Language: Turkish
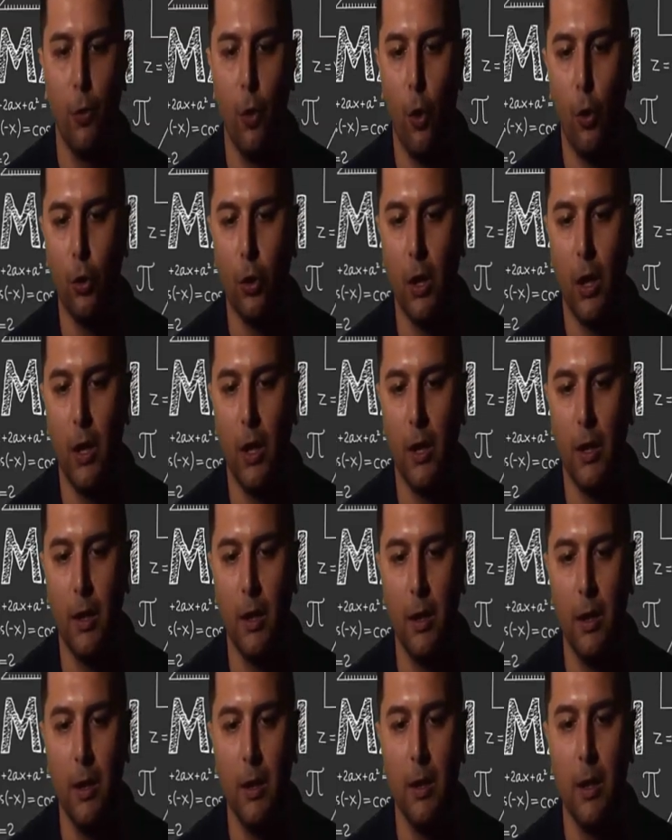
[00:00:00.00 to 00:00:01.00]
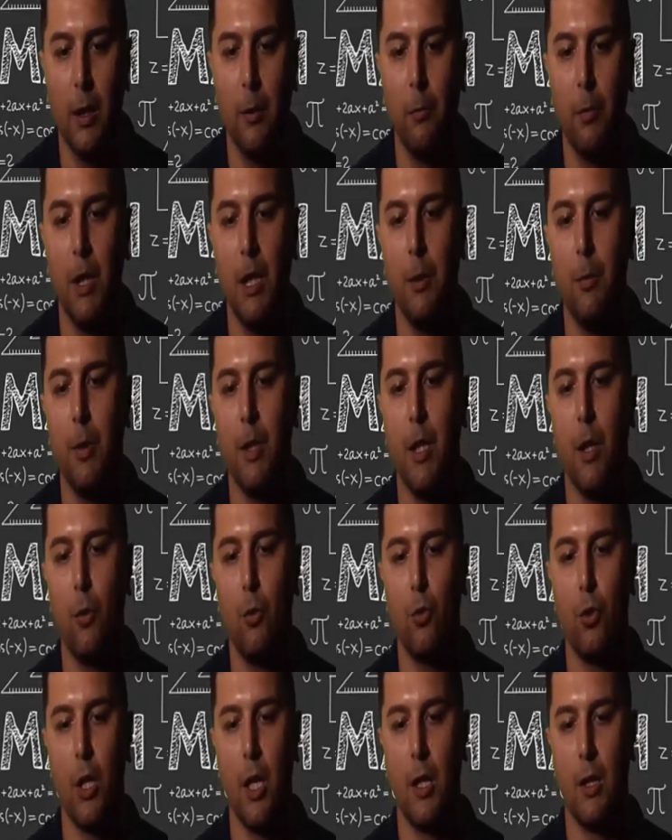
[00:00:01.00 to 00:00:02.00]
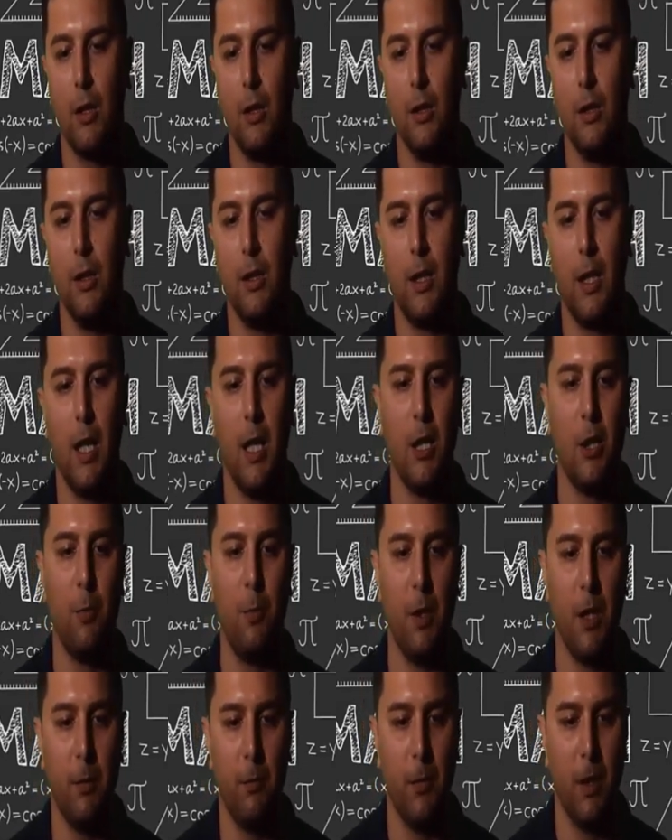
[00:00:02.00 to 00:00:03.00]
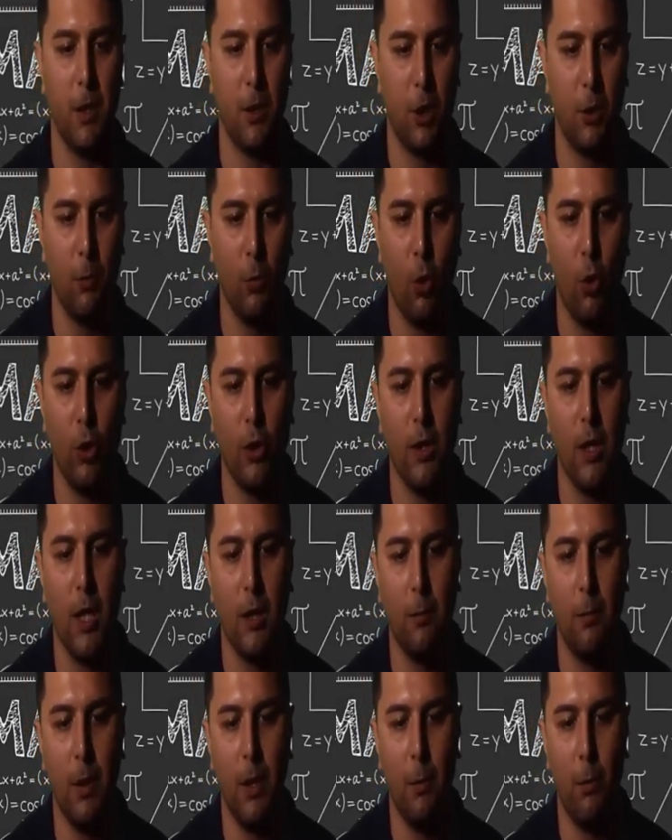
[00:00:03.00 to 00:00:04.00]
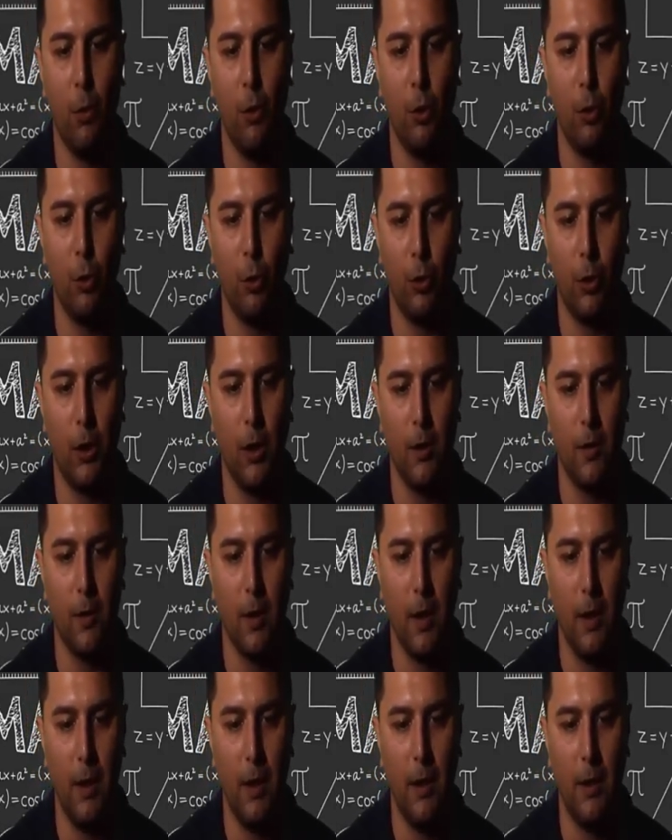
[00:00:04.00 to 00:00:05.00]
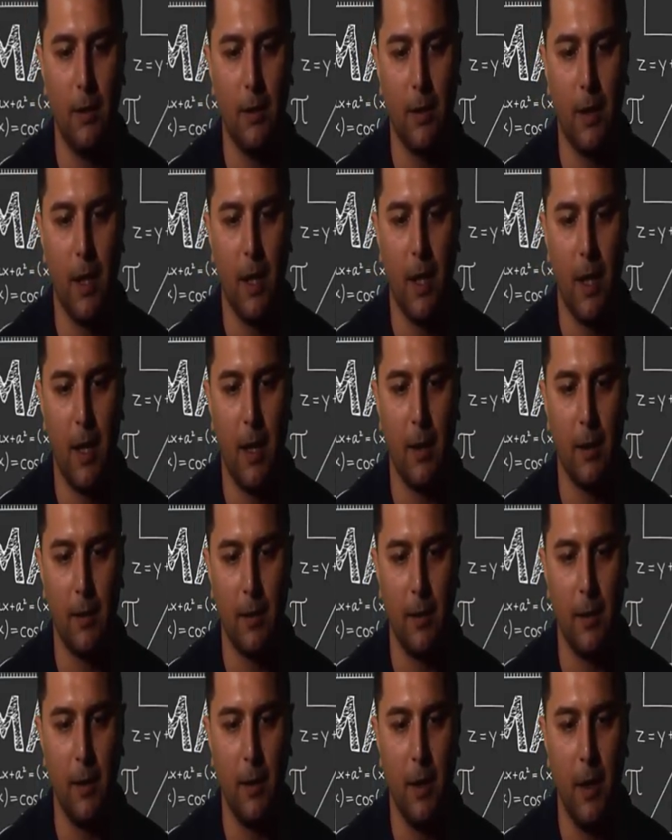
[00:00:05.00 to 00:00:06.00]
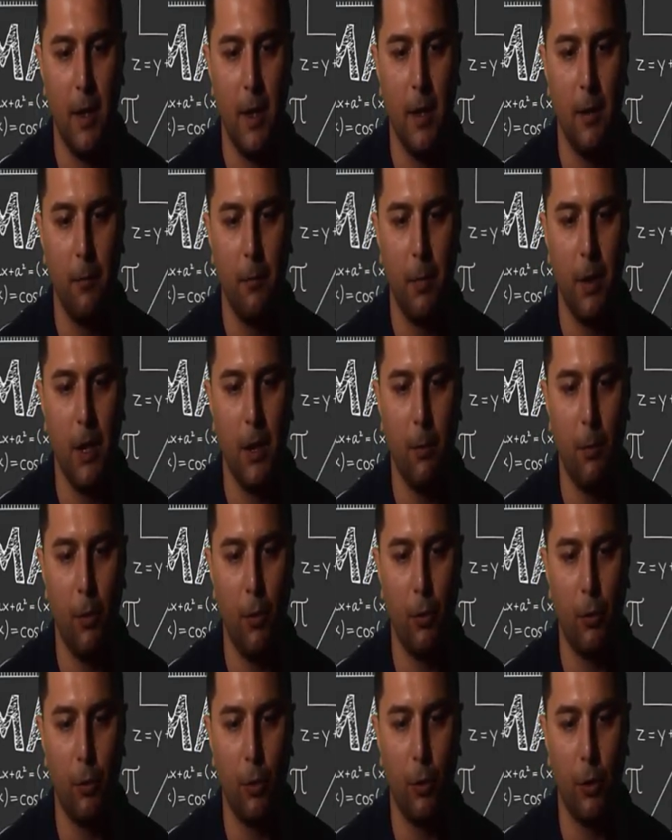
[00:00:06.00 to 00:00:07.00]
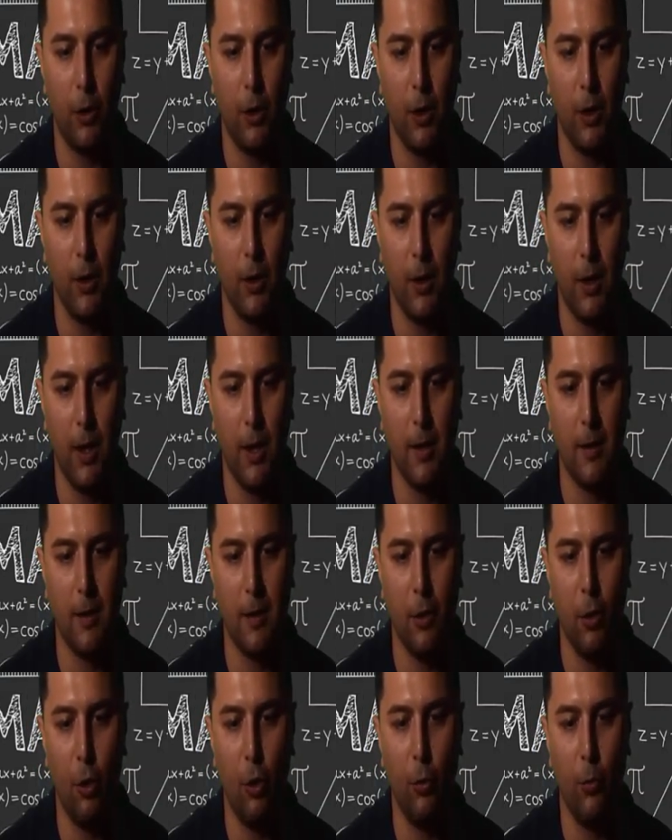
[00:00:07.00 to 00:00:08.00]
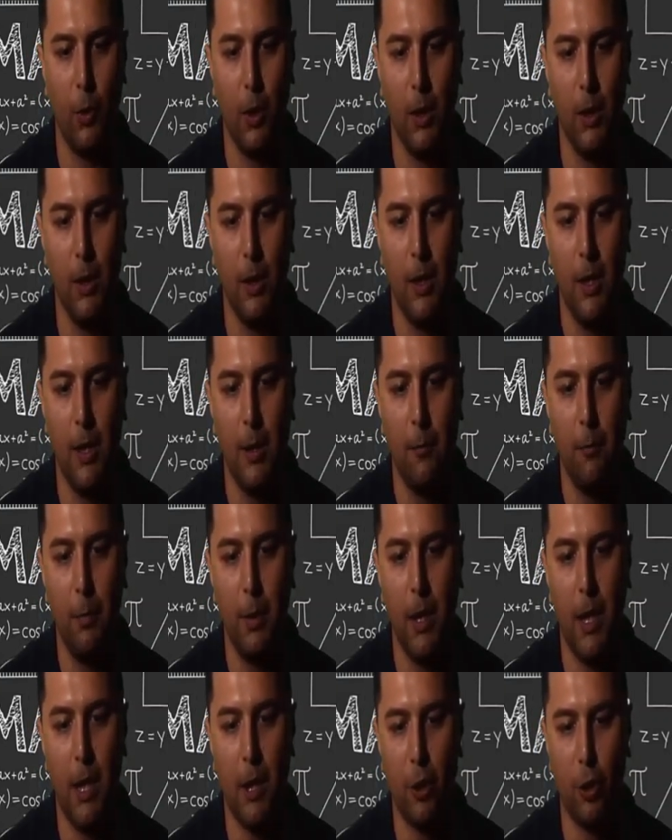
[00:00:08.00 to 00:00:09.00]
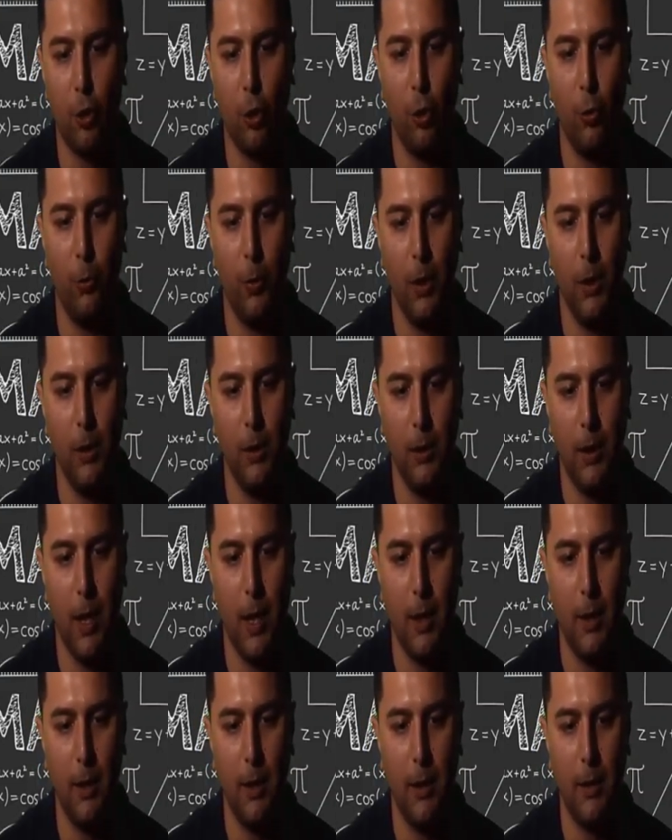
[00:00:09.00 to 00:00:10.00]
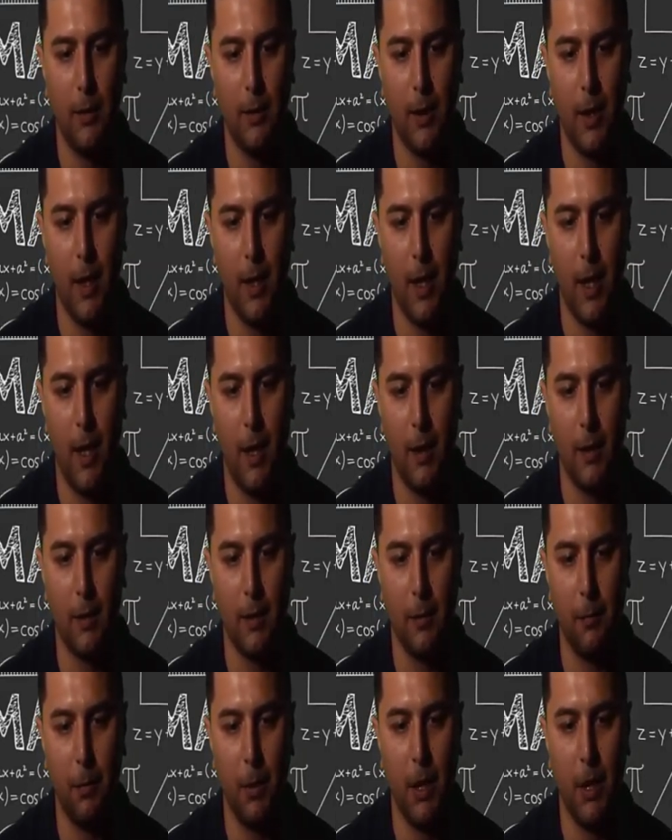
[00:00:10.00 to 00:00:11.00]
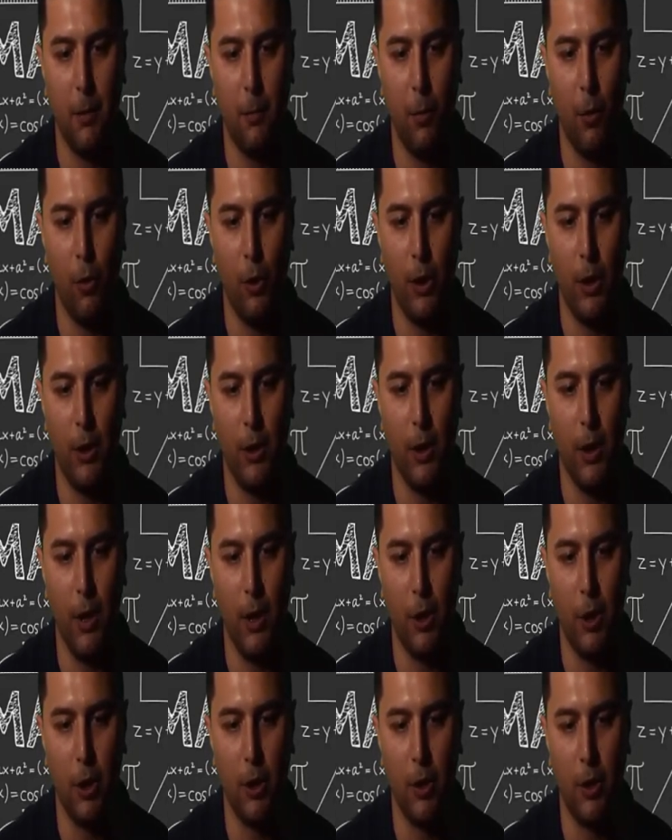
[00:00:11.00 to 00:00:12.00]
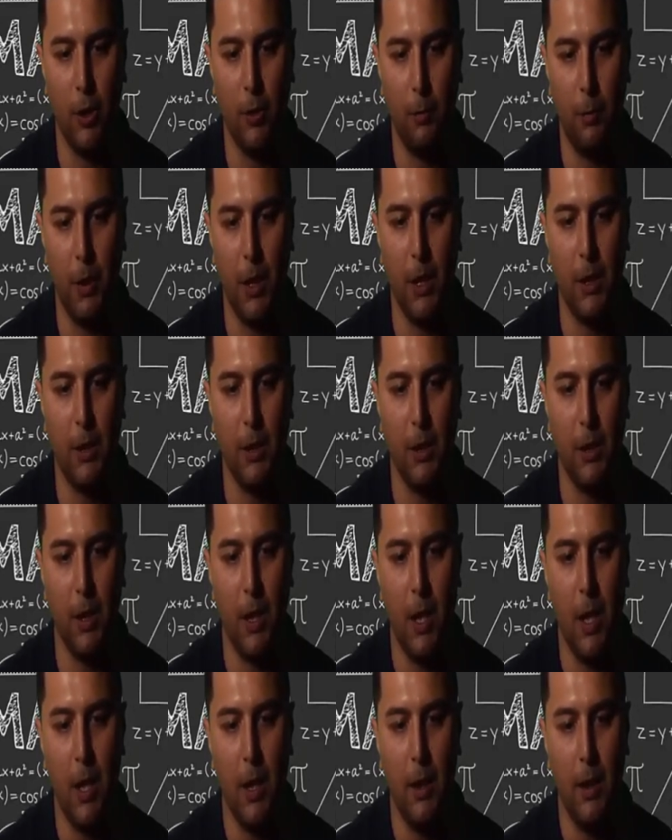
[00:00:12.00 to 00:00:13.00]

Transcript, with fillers: Noktaları birbirine uzaklığı kaç birimdir? Şimdi ordinat 1 bölü kök 2 ise x kare artı 1 bölü kökenin karesi ne olmalı? 1 eşit olmalı. Yani x kare artı 1 bölü 2 eşittir 1'dir.